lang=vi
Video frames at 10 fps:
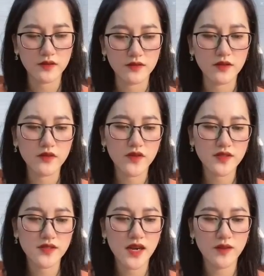Từ ngưng
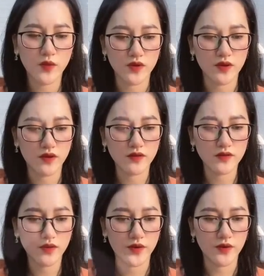viên rên lên một
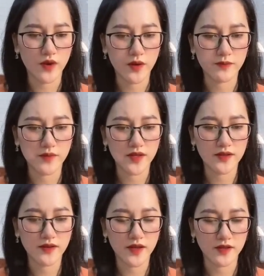tiếng rồi đổ ập lên
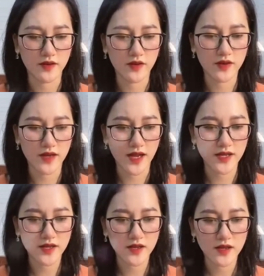thân hình người con
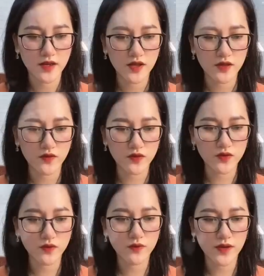gái. Phù
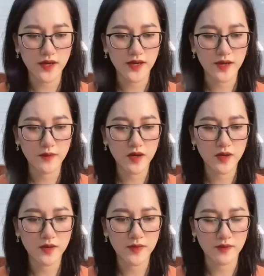Dung lúc này đã mơ
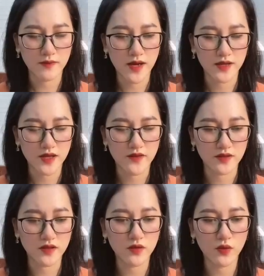mơ màng màng đi
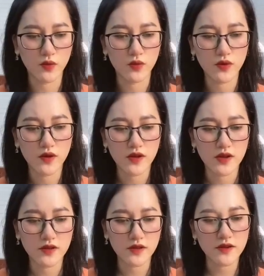vào giấc ngủ.
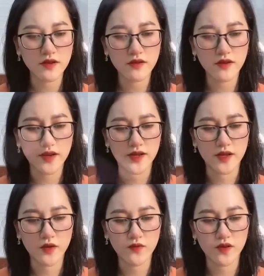Thế nhưng người đàn
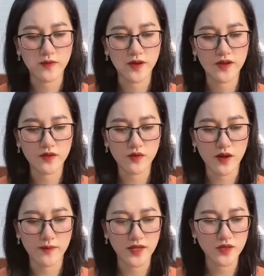ông vừa mới được
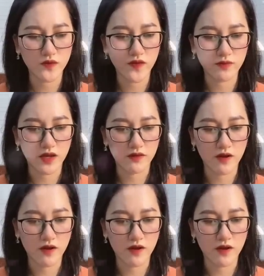thỏa mãn dục vọng nào